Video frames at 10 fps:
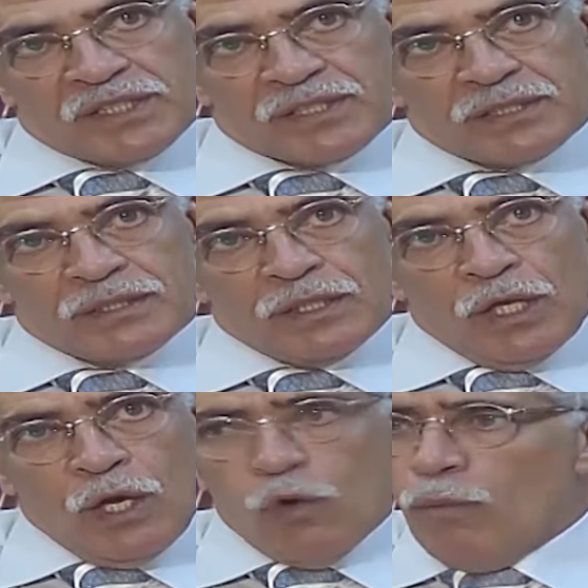مصر
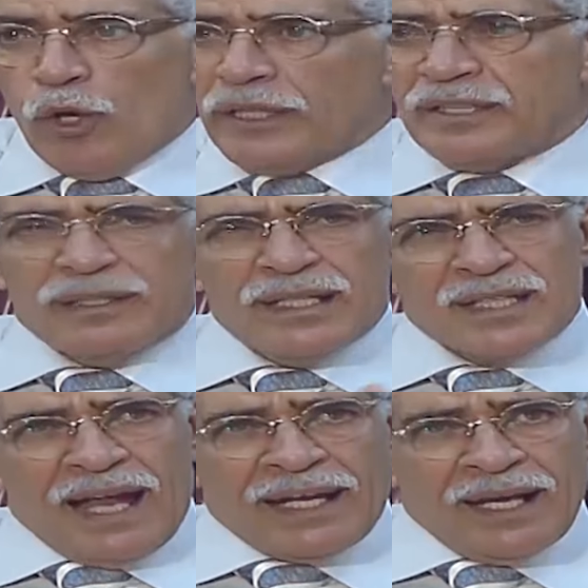وممكن
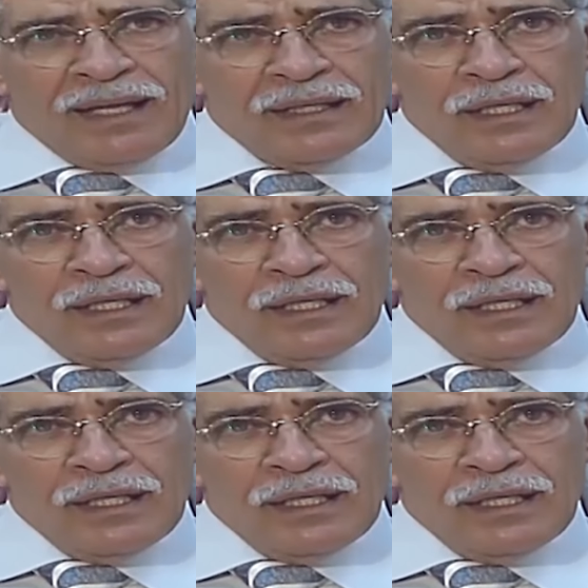تتنازل عنها